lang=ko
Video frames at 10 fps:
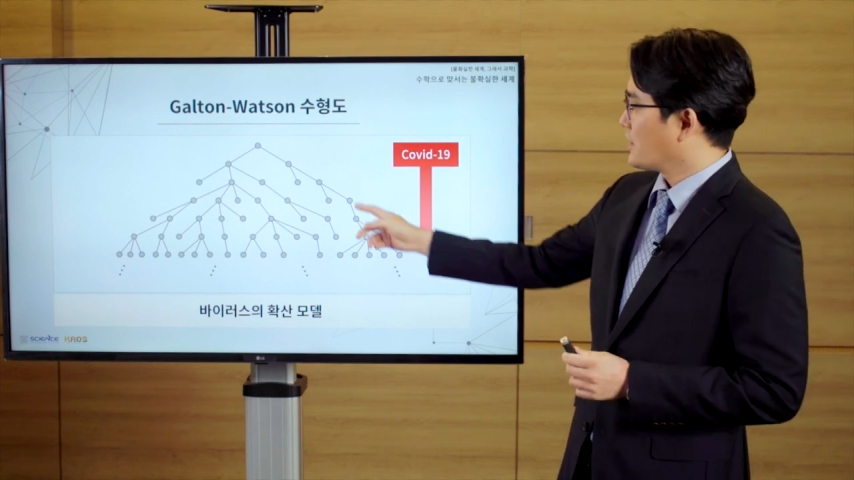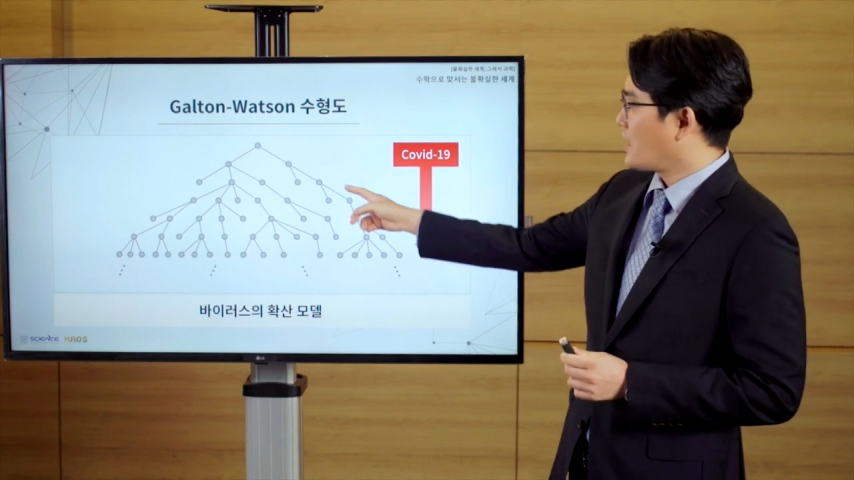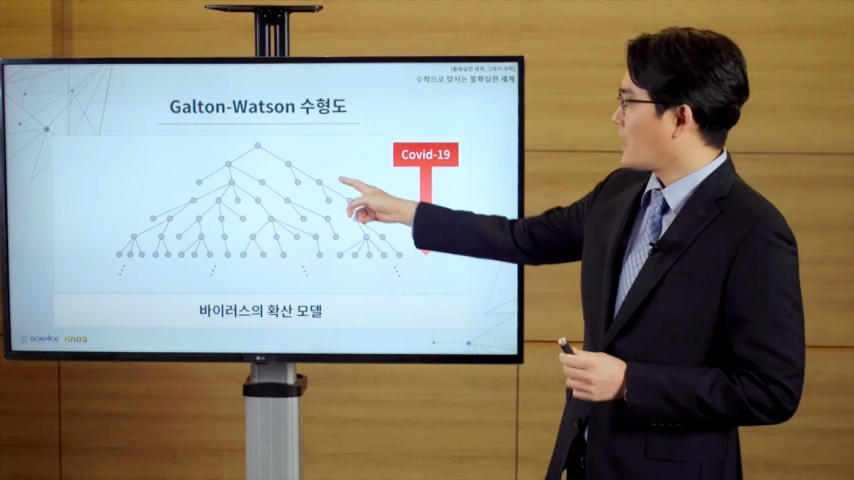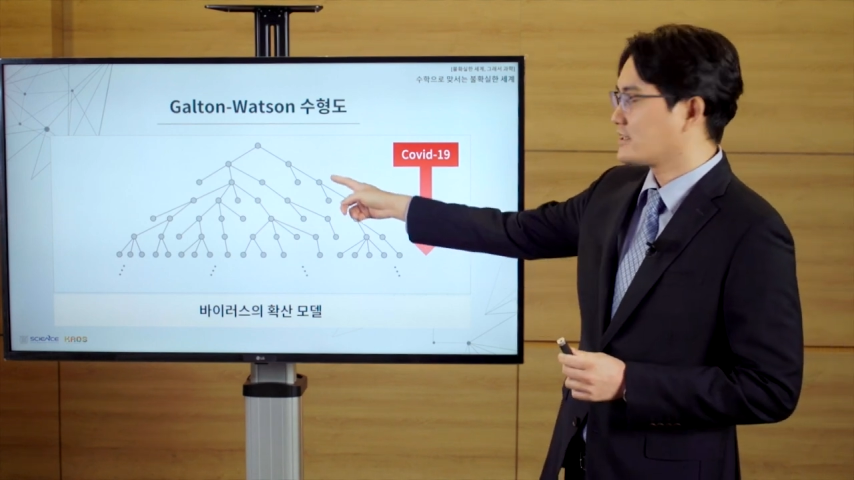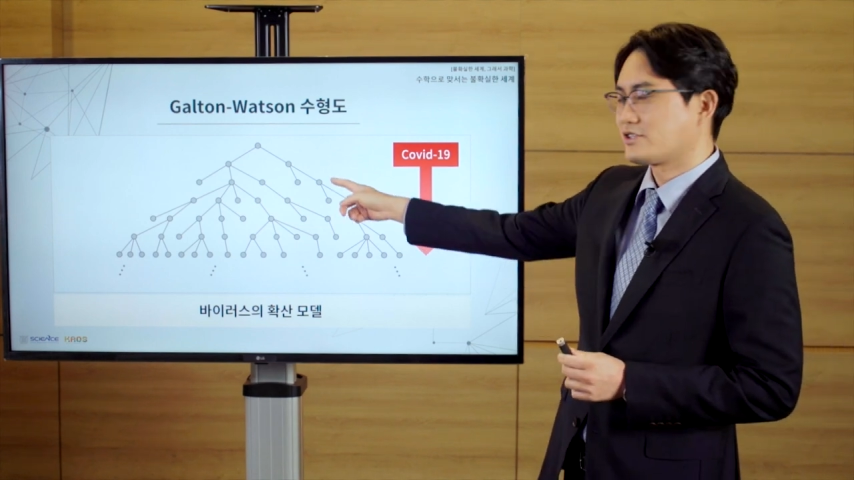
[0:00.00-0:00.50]

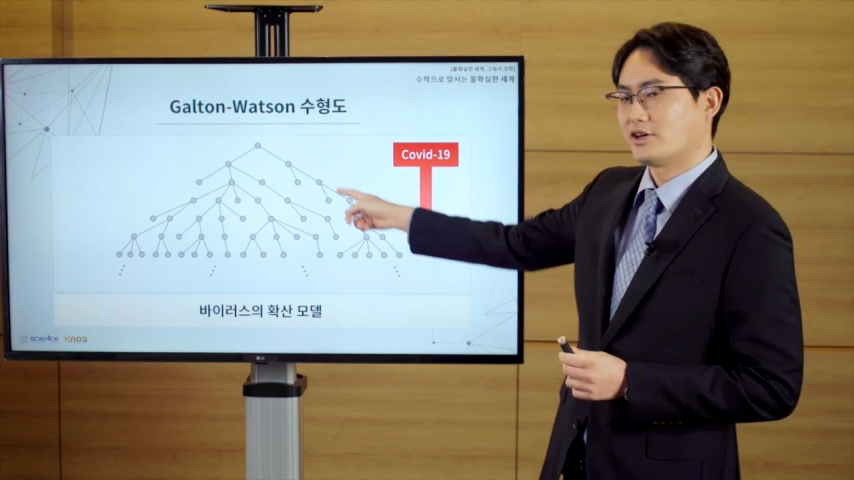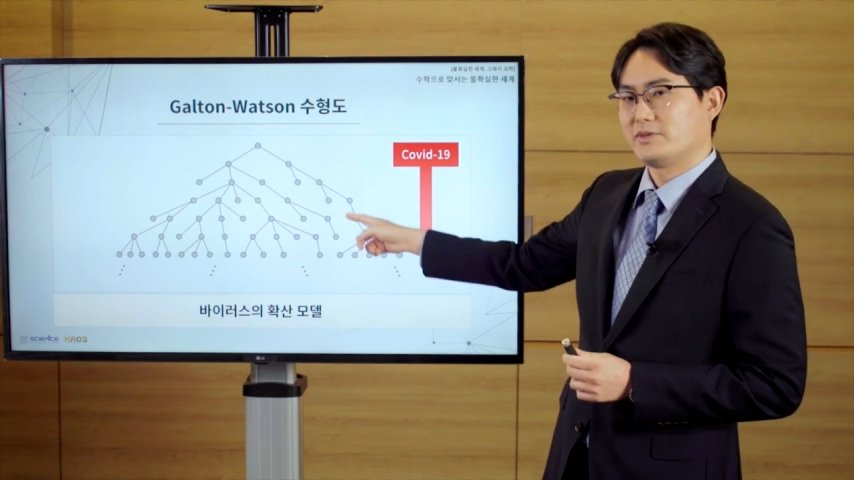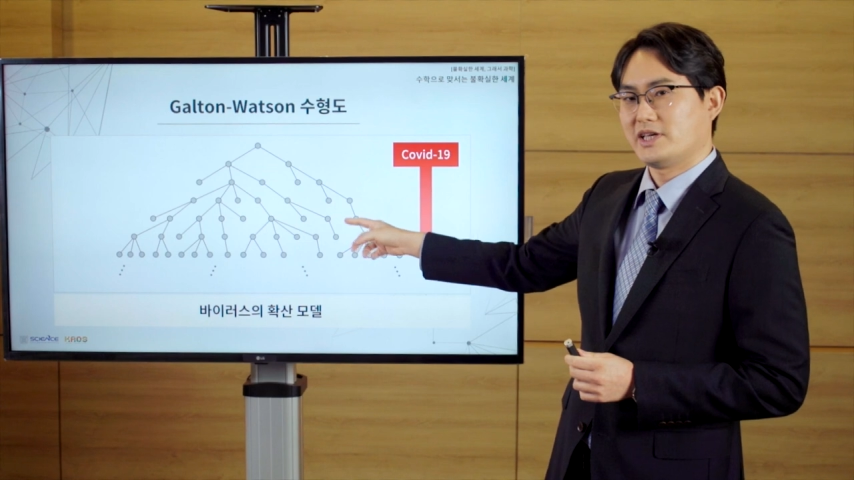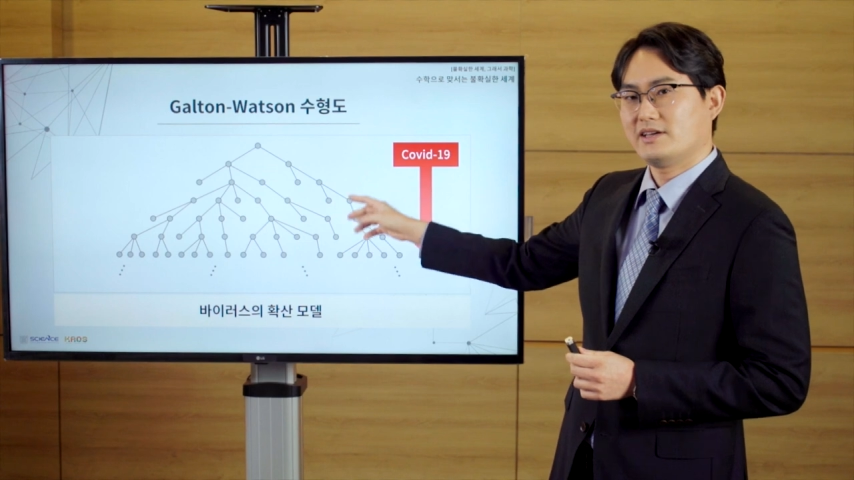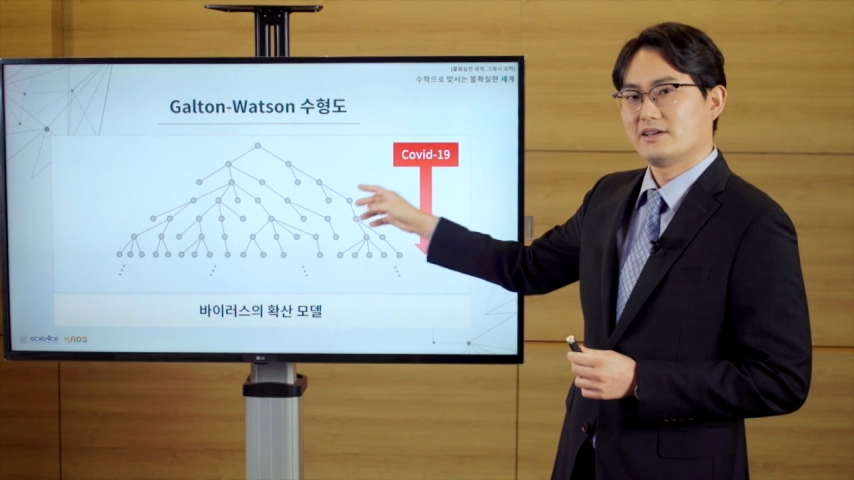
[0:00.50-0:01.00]
각
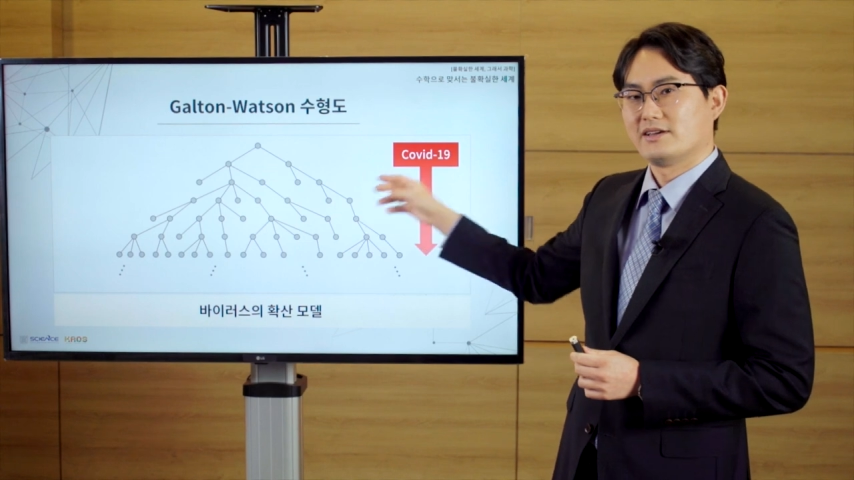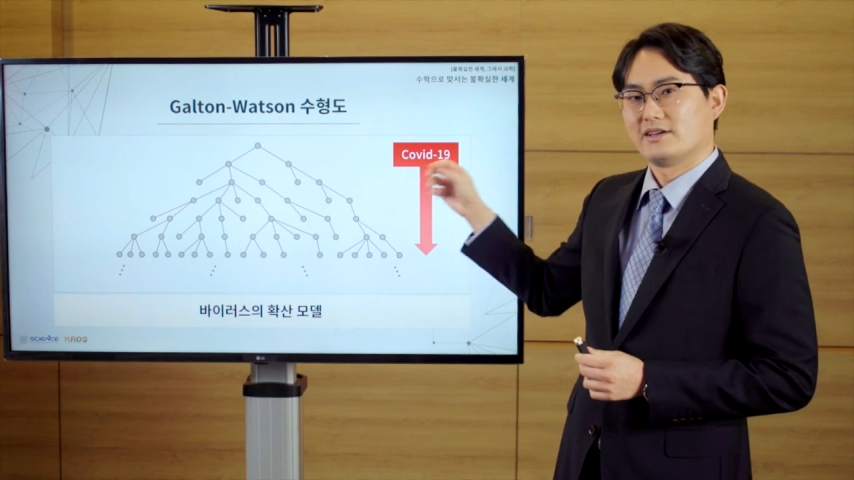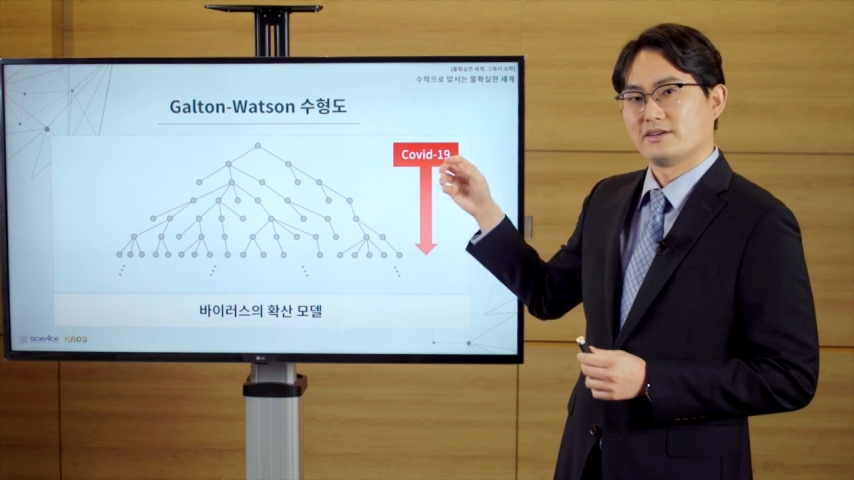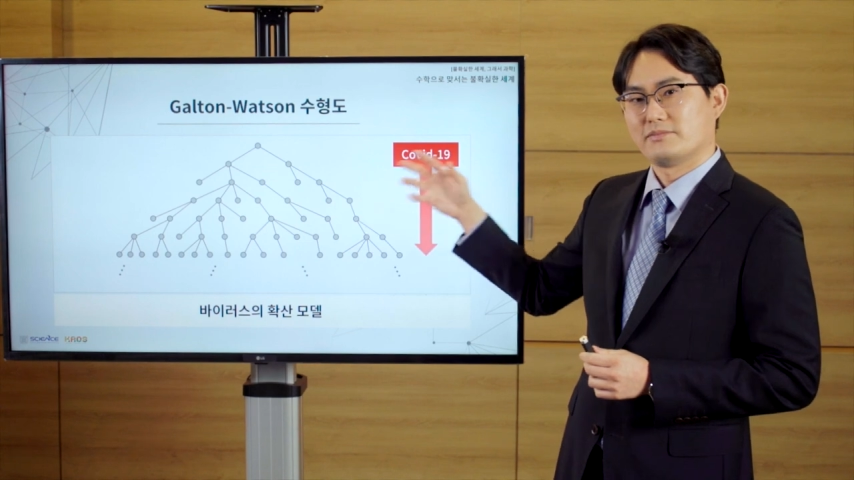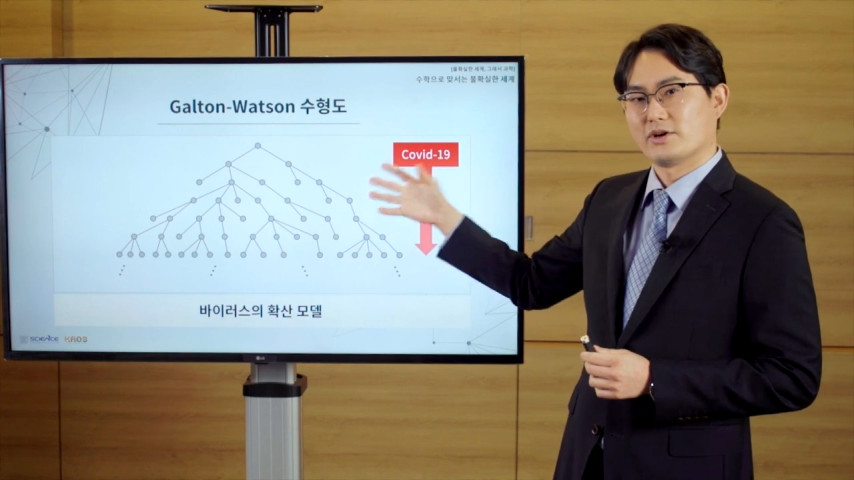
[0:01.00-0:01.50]
점이
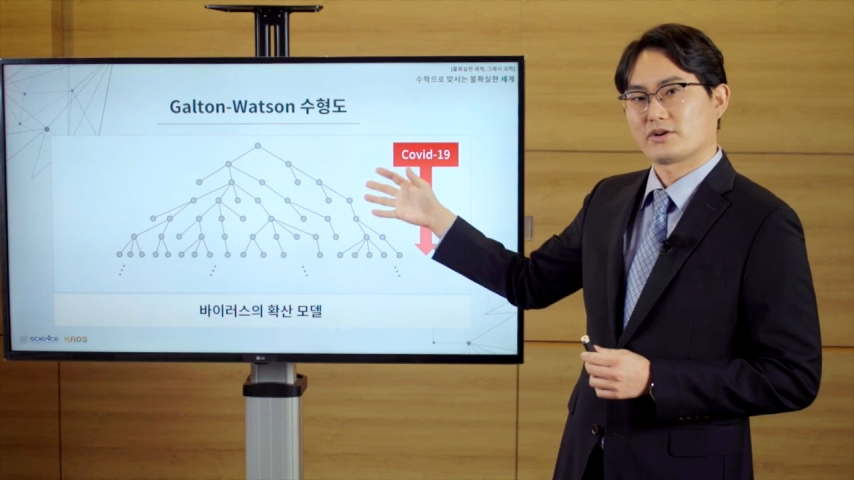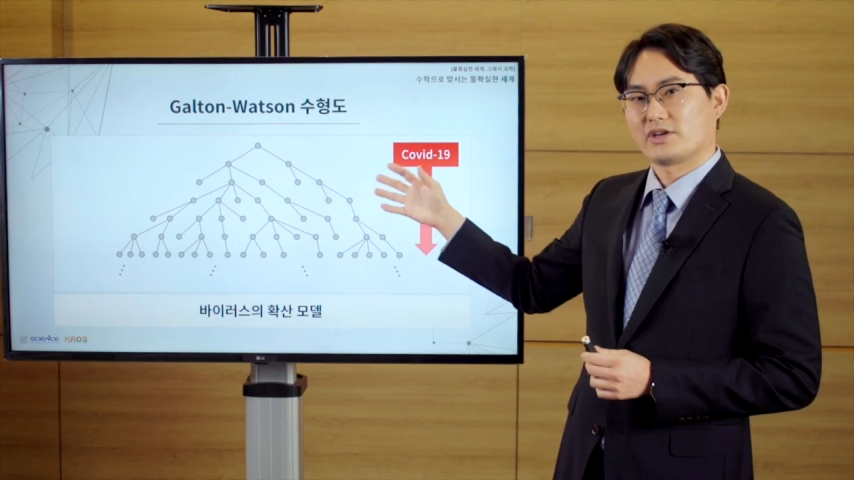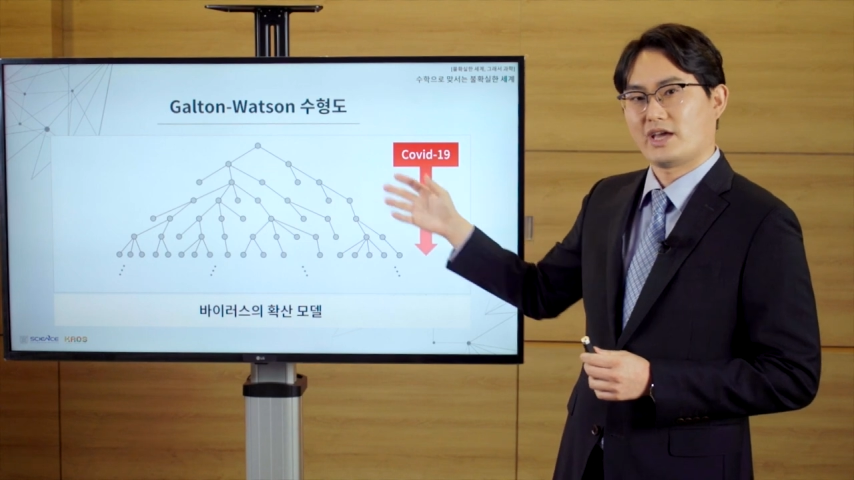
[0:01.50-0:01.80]
몇